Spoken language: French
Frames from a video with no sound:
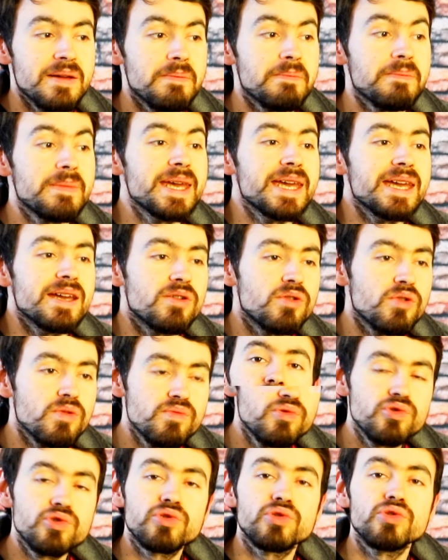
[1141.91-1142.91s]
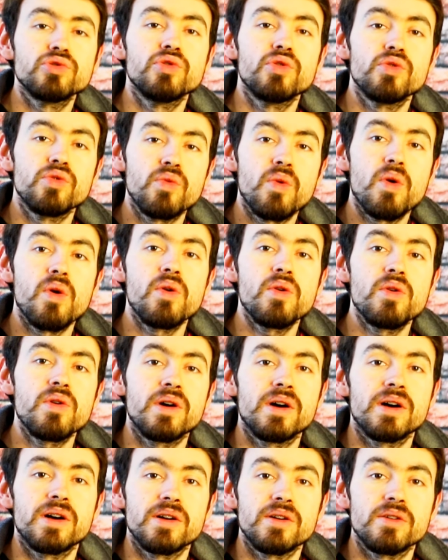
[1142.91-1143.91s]
Mais le buste de
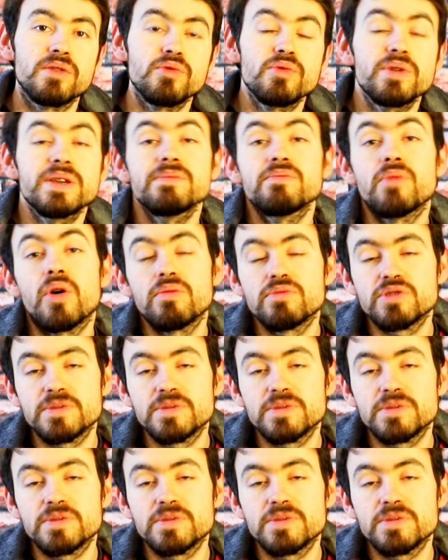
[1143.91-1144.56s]
Wo, lui, bon,